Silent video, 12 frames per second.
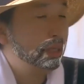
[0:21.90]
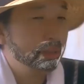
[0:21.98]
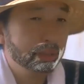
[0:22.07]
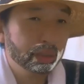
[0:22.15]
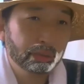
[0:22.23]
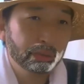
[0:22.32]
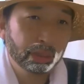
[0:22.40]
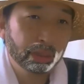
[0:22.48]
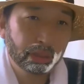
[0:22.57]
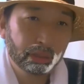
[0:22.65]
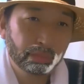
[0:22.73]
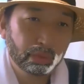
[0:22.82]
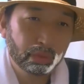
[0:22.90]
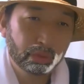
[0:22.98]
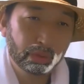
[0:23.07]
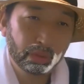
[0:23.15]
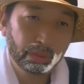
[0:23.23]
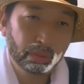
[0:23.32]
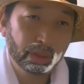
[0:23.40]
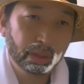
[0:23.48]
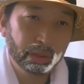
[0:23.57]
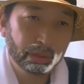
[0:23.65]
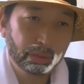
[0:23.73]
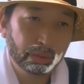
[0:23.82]
インチャンネルであげても必要な
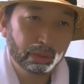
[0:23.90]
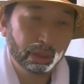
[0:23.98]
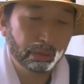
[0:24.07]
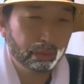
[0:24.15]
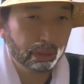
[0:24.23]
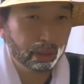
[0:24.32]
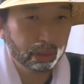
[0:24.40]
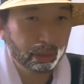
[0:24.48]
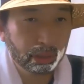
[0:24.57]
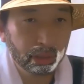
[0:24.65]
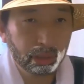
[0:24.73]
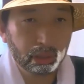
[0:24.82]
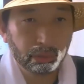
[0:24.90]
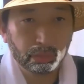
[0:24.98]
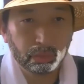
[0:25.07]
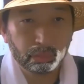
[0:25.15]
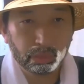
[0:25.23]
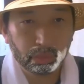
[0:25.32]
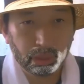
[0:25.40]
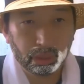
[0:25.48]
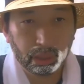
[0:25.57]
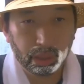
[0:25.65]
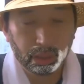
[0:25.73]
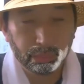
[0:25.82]
人たくさんいるんでねえのと思っ
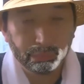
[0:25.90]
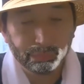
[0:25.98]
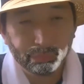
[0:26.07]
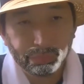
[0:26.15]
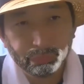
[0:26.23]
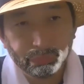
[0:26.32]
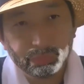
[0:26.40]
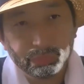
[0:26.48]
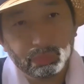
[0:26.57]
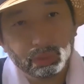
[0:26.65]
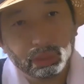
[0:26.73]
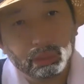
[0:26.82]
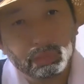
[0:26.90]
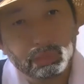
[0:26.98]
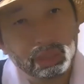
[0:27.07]
て、メ